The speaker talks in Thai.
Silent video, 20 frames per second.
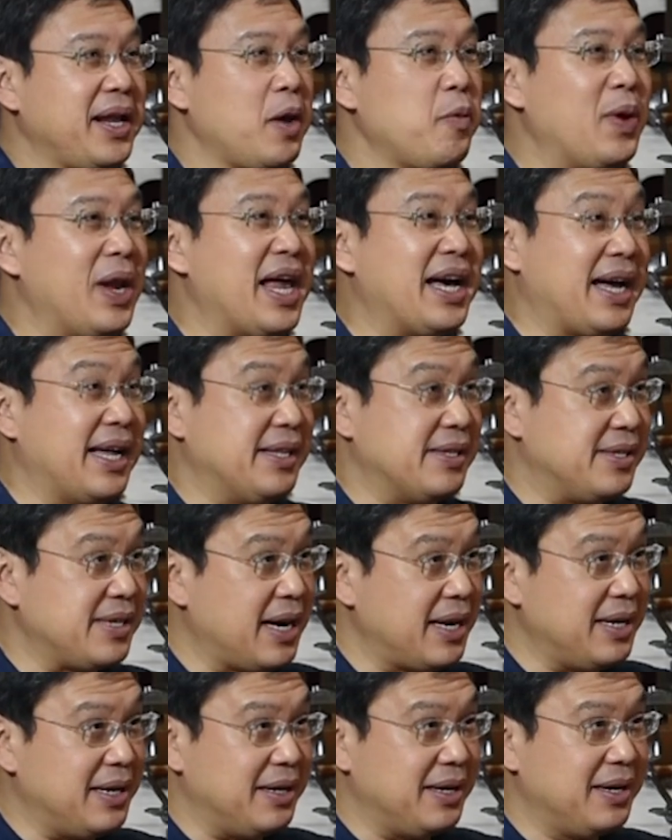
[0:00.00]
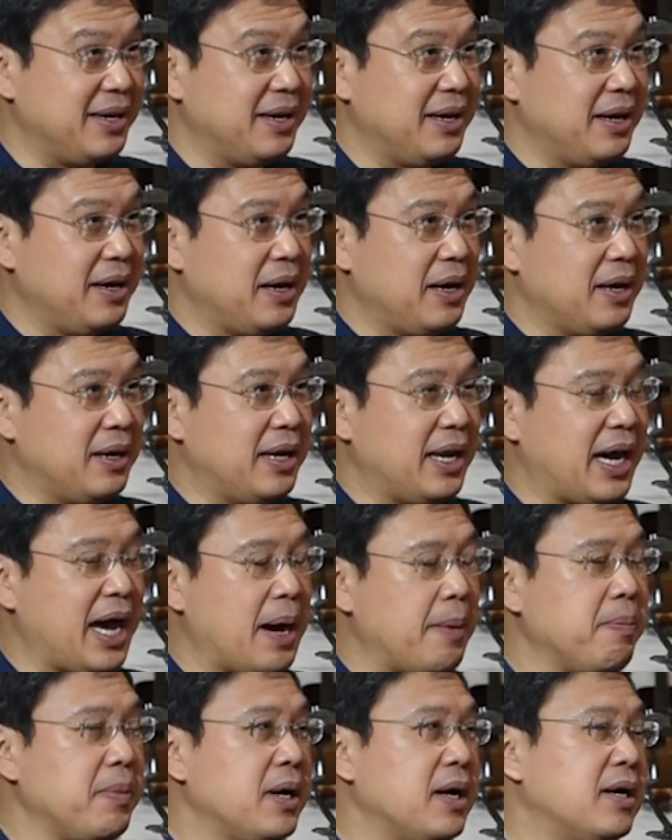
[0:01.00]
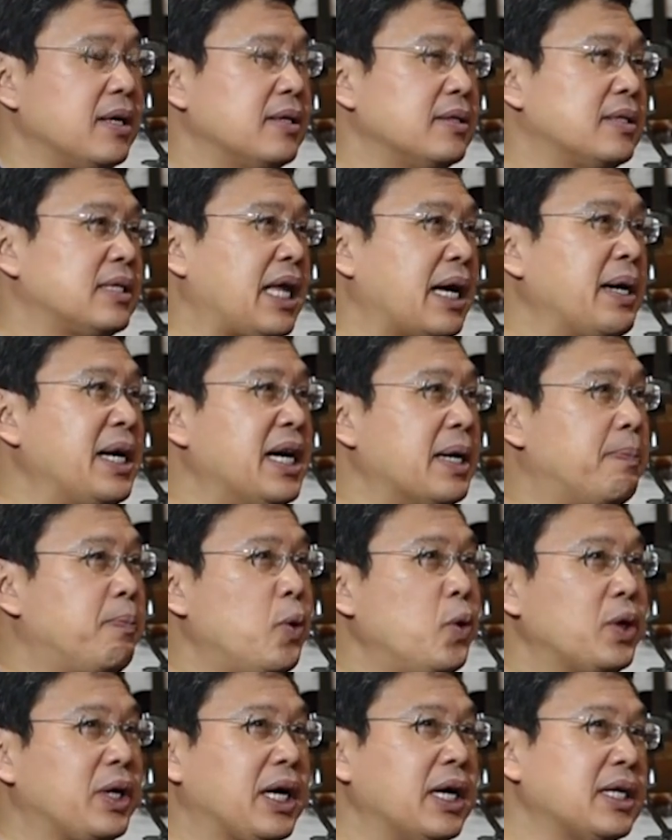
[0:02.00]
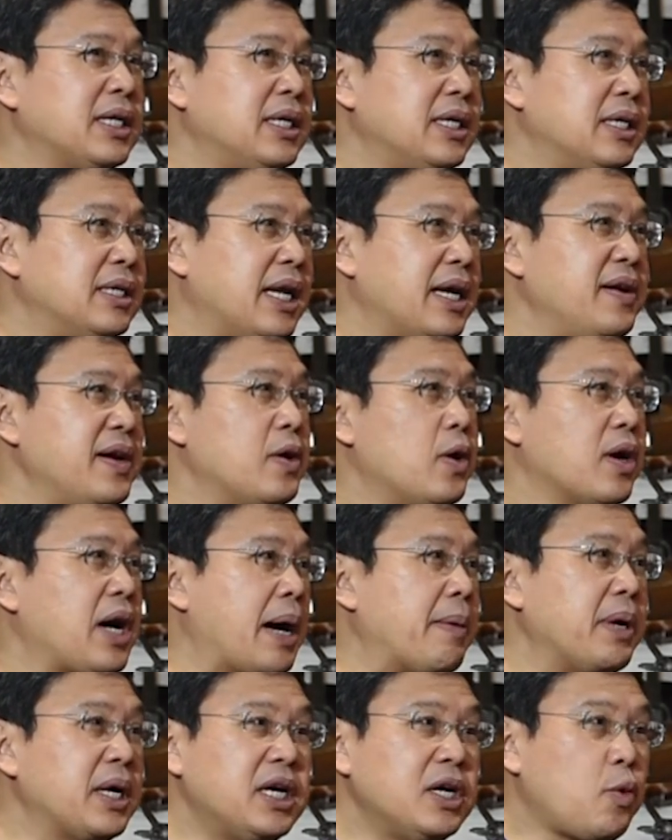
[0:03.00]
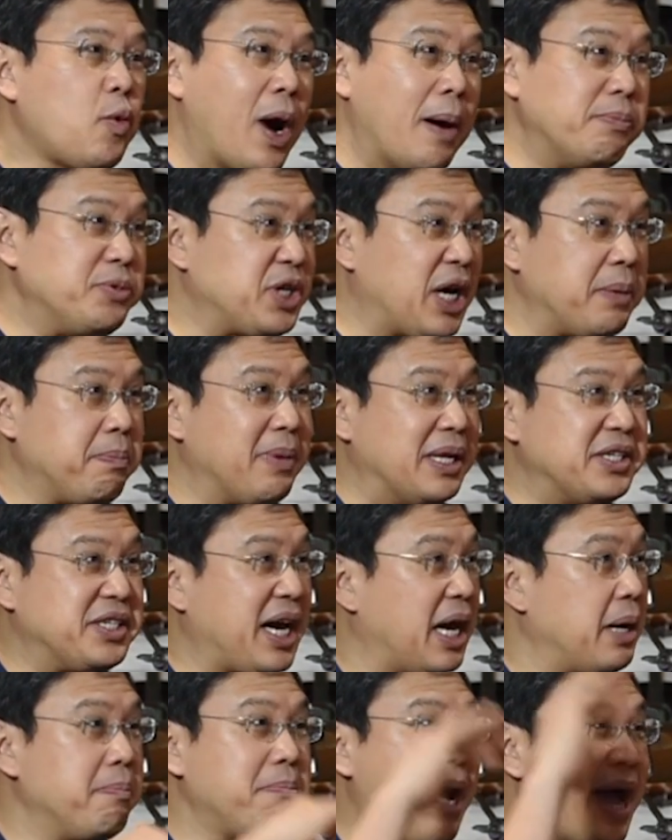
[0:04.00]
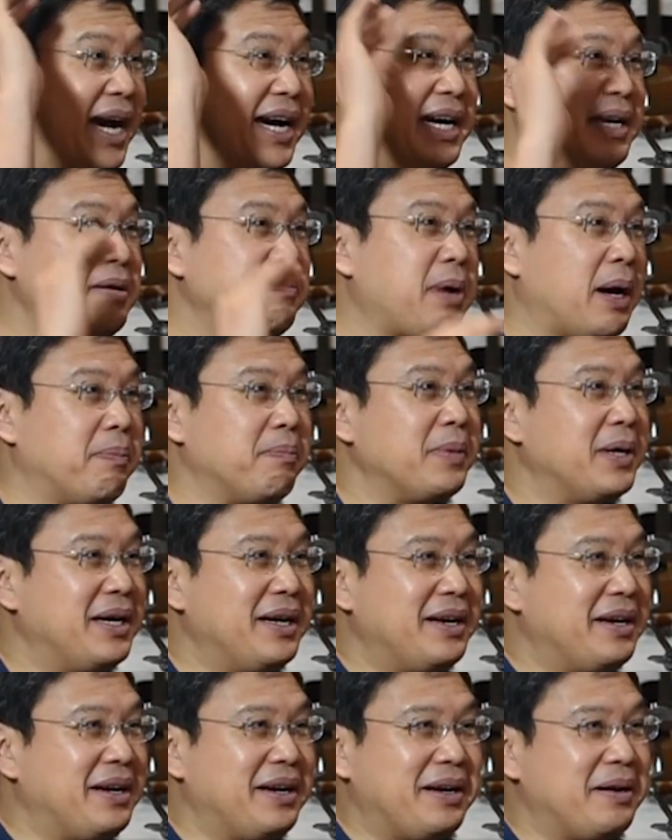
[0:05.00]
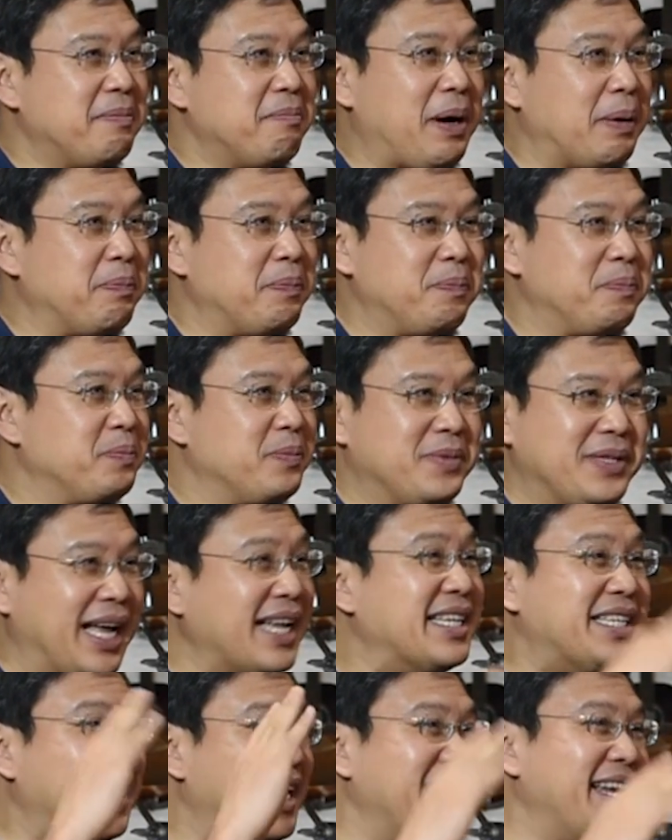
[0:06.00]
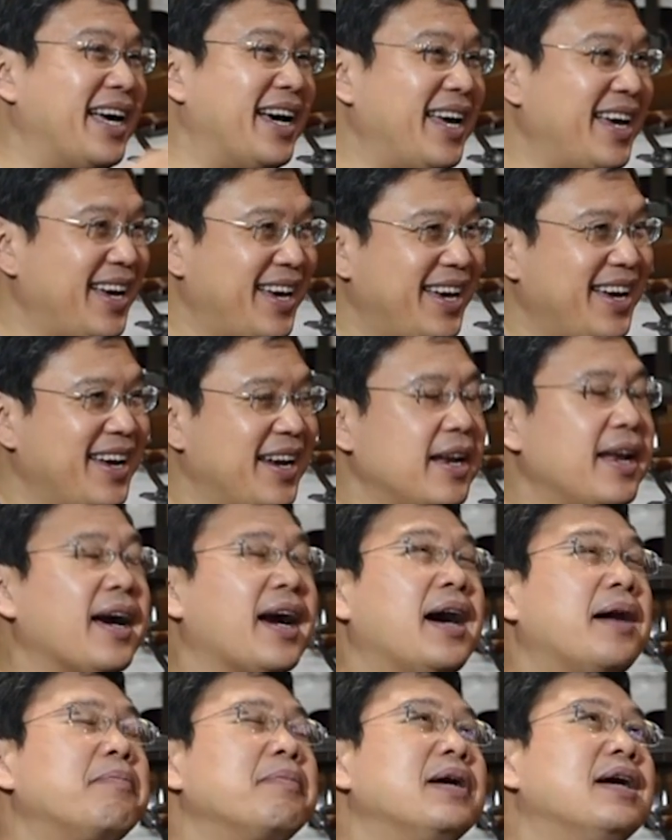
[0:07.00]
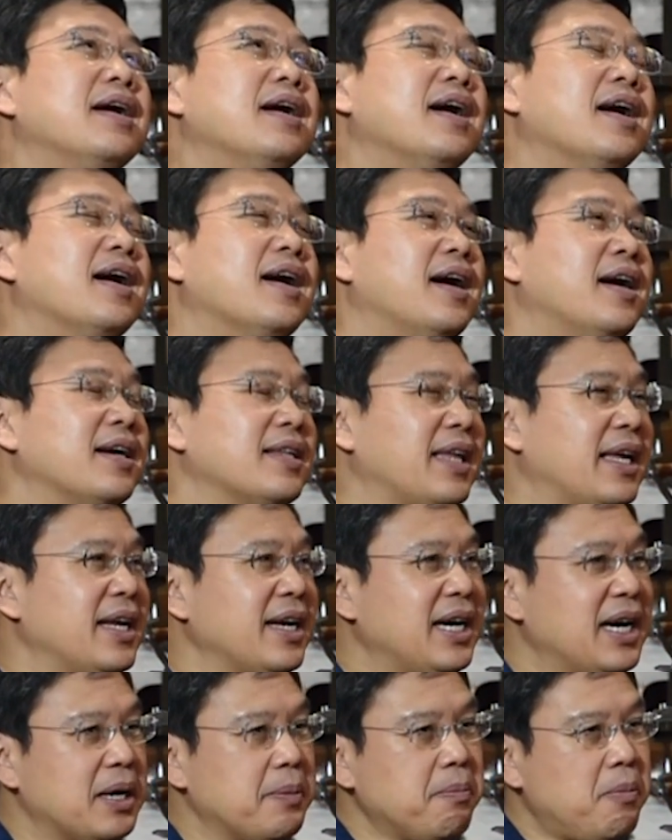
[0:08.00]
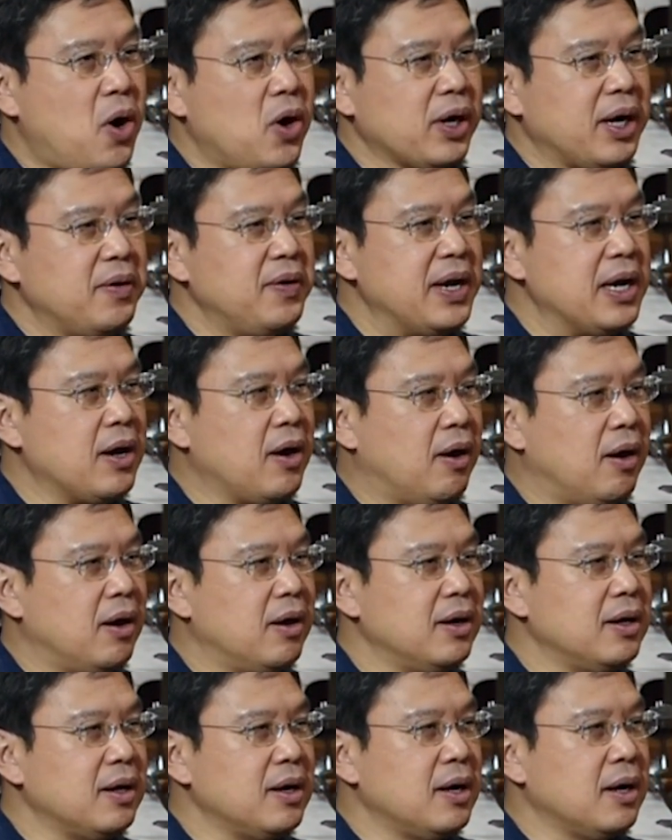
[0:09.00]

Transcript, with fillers: ในระยะเวลาอันสั้นนะครับถ้าเกิดพูดก็คือในเรื่องของกราฟก็คือความชันมันชันมากขึ้นแบบทันทีเลยนะครับแต่ถ้าเกิดมองในเรื่องของ